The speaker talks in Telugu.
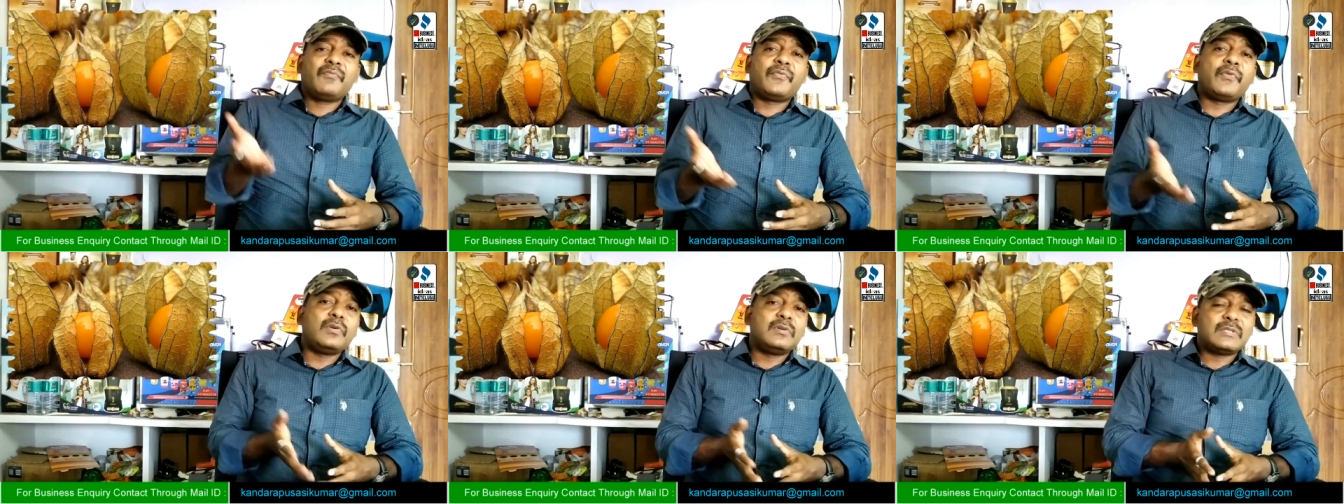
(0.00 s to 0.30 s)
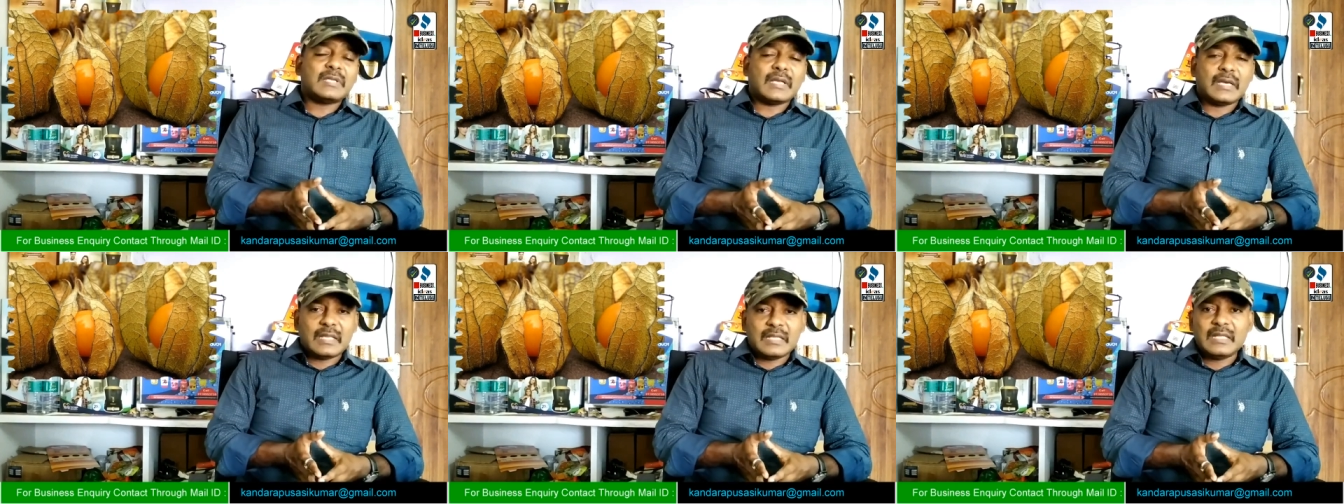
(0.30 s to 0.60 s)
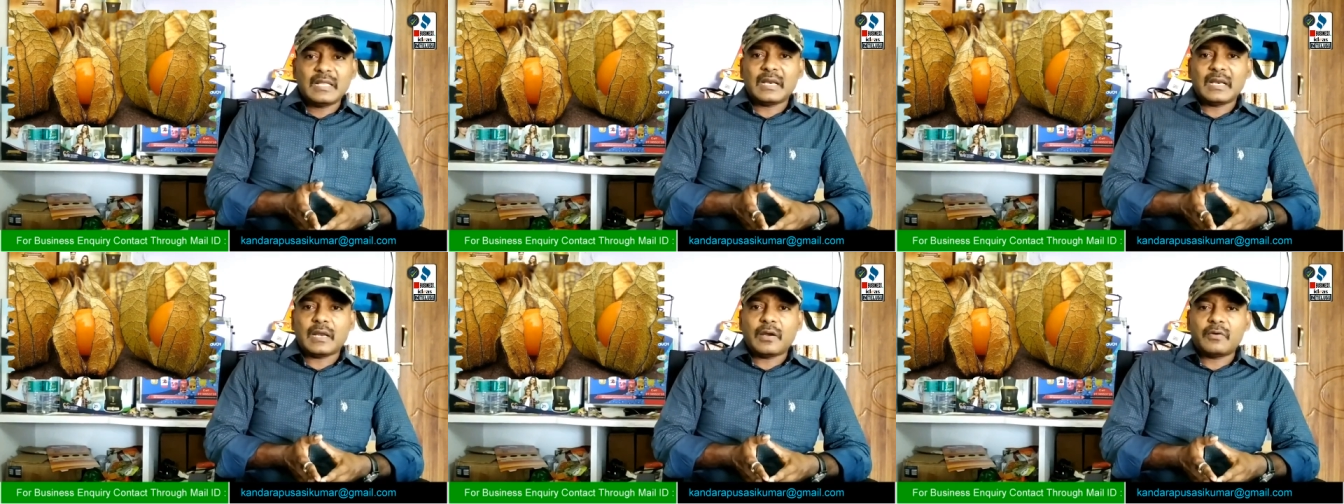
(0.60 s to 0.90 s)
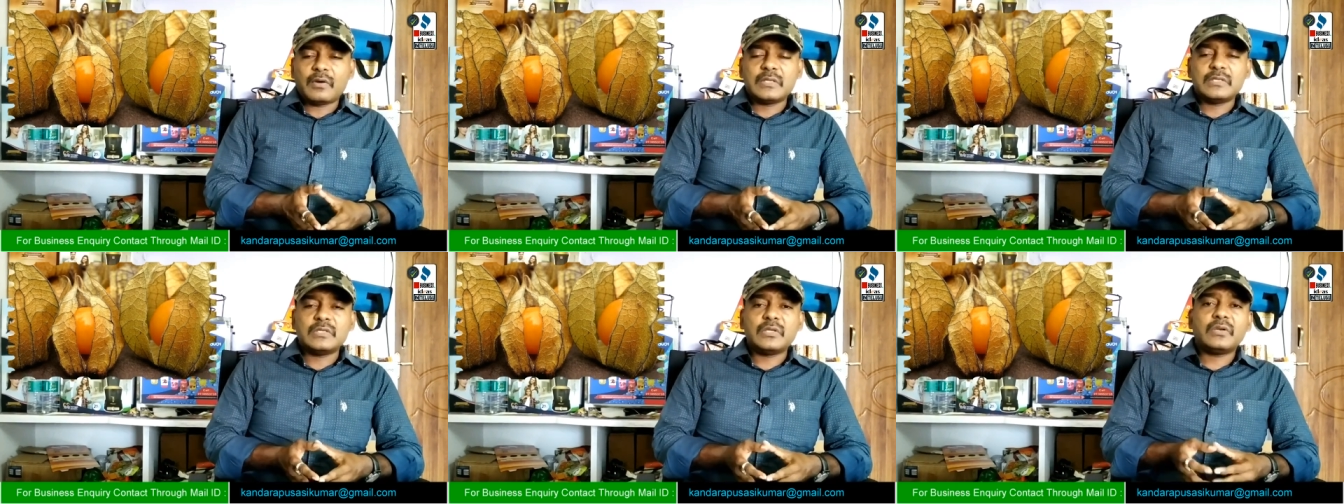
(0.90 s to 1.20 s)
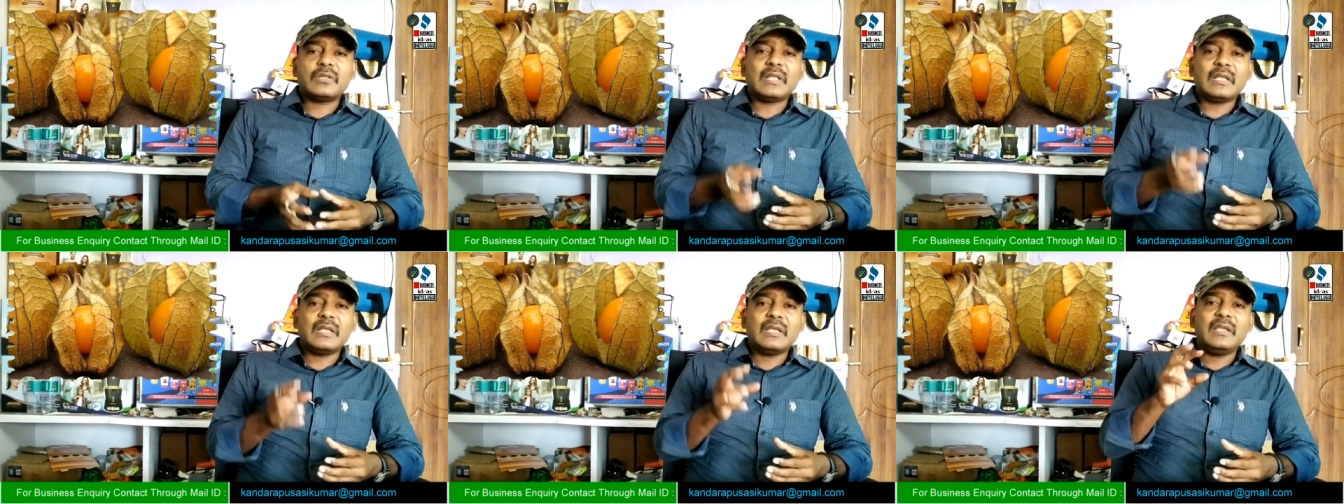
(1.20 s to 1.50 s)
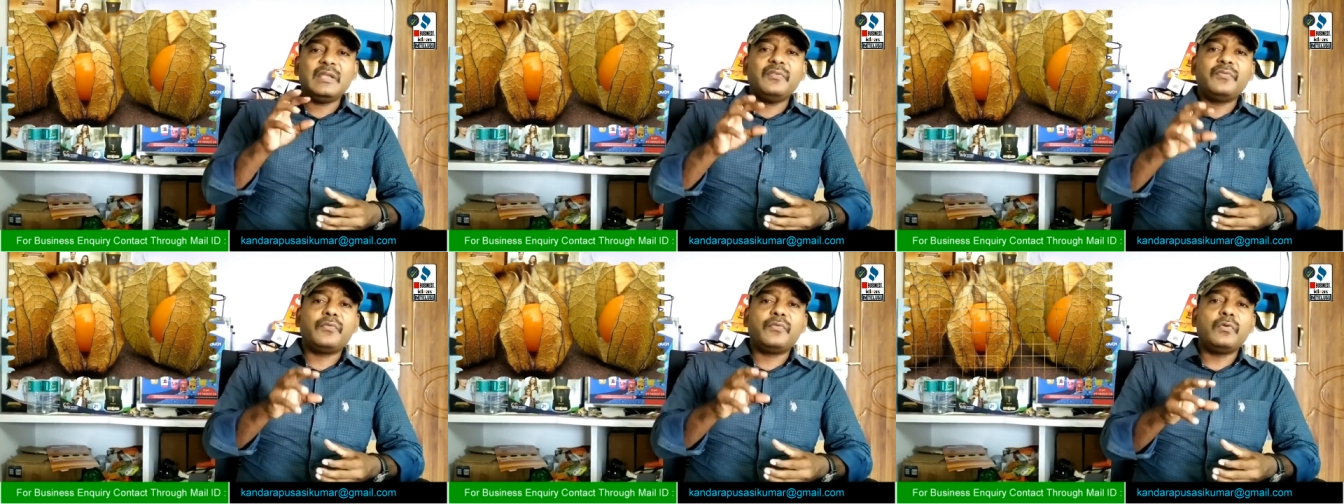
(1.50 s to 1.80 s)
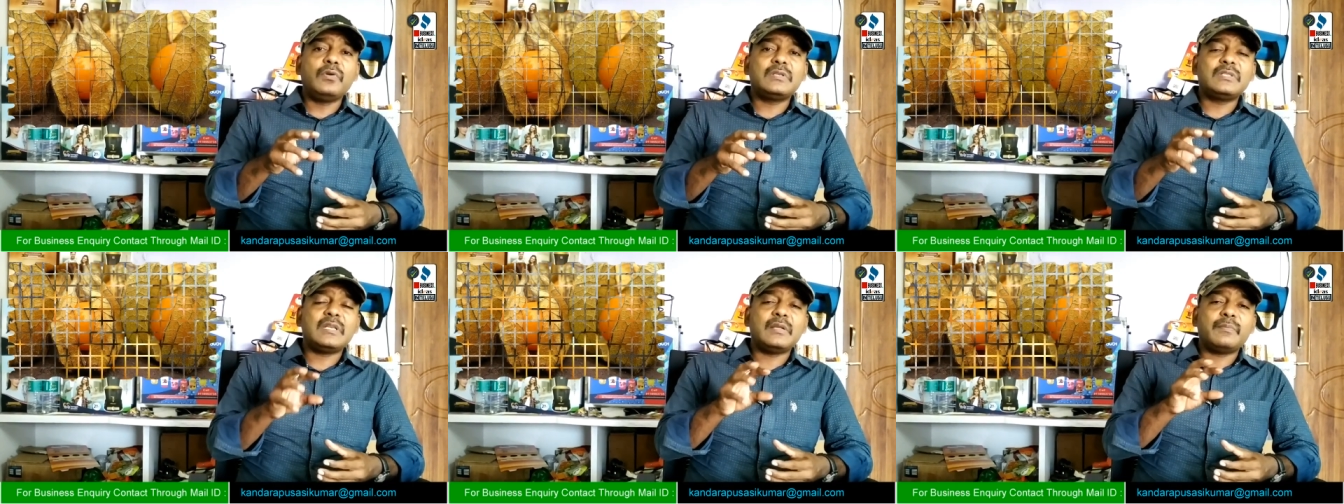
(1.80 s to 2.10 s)
ఫ్రూట్స్ అనేది రావడం జరుగుతాయి ఈ
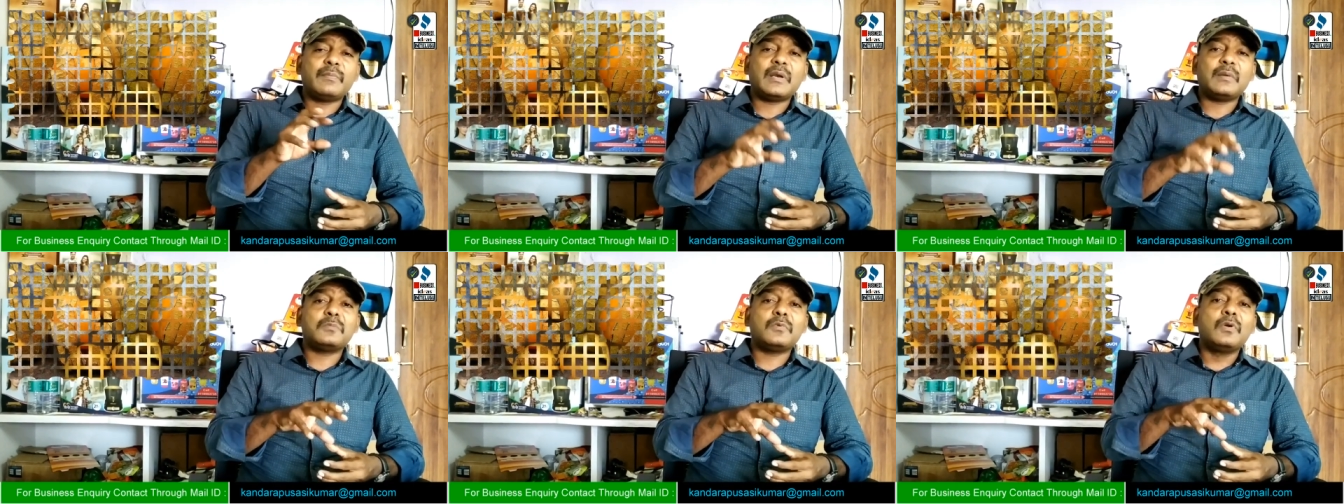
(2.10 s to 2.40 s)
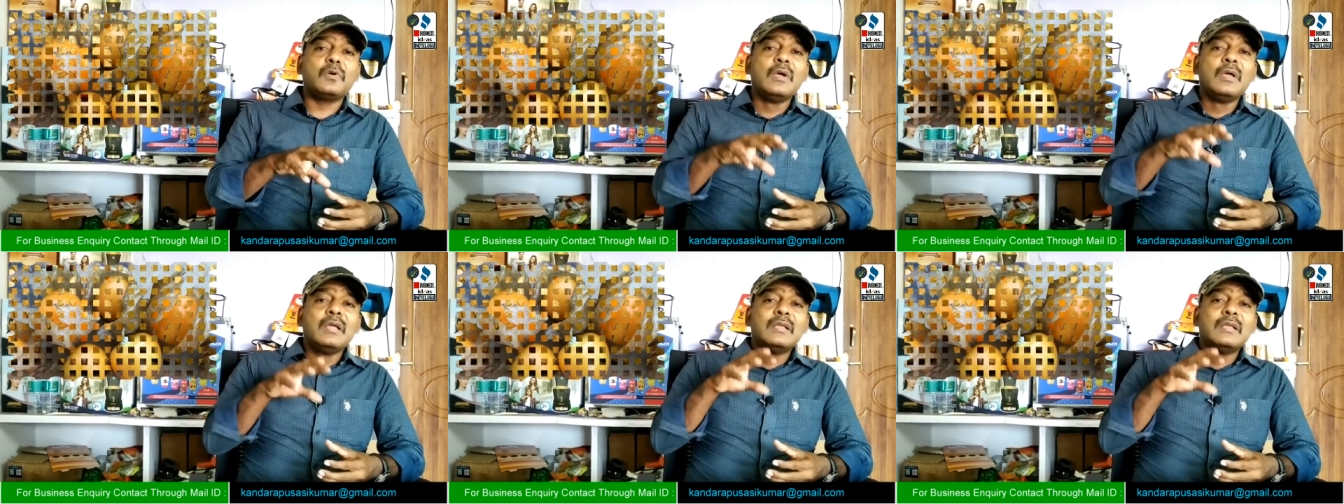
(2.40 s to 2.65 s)
ఫ్రూట్స్ని మనము